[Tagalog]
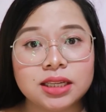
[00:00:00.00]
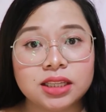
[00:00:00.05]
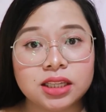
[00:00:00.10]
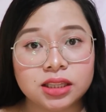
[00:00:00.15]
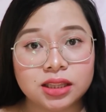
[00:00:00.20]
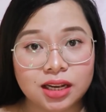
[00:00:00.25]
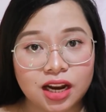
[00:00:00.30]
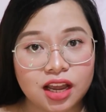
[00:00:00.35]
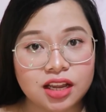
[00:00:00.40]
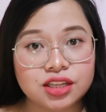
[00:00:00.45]

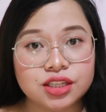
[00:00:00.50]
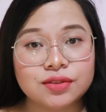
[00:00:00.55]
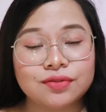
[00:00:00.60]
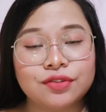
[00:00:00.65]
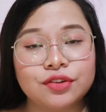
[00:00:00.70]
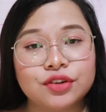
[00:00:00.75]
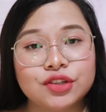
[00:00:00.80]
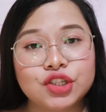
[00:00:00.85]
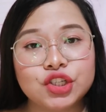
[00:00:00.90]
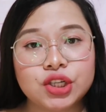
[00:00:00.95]

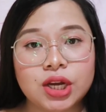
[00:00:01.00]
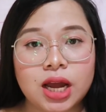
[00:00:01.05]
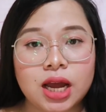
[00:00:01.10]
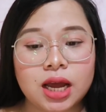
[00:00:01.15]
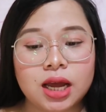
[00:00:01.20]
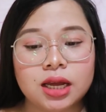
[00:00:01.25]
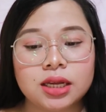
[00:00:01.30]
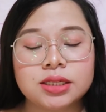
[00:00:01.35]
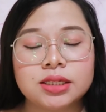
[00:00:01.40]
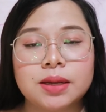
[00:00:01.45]
nagka-transfer
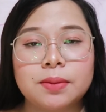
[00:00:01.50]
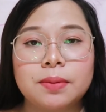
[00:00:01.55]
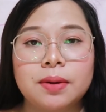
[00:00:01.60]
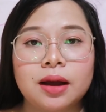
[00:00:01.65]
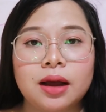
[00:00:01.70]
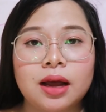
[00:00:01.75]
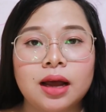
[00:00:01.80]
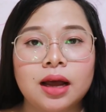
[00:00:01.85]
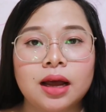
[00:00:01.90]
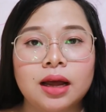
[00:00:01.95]
siya sa
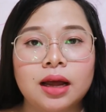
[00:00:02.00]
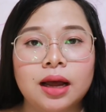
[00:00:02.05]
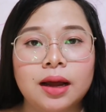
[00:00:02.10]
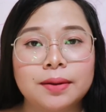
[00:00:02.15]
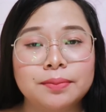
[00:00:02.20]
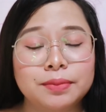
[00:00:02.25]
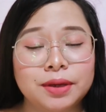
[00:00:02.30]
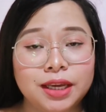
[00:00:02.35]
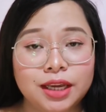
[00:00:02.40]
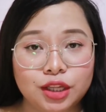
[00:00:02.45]
mga um,